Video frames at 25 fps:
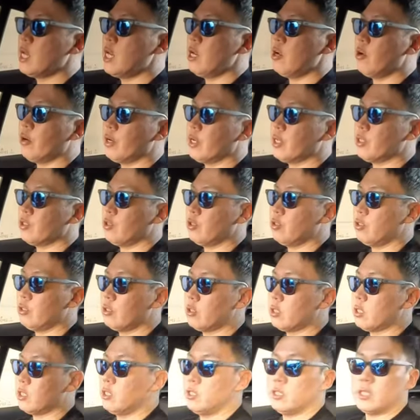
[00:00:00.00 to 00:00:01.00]

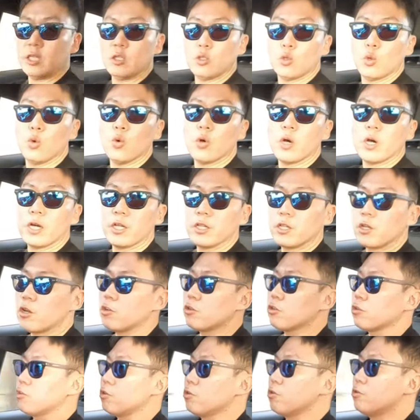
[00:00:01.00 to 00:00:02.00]
일열에서는 진짜 조용하게
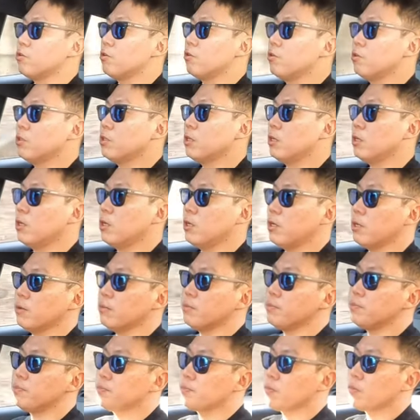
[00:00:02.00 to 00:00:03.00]
느껴졌었어요.
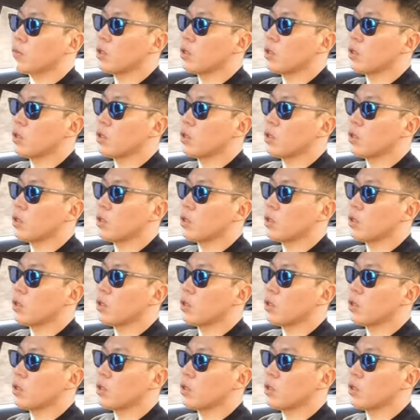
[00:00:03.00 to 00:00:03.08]
차가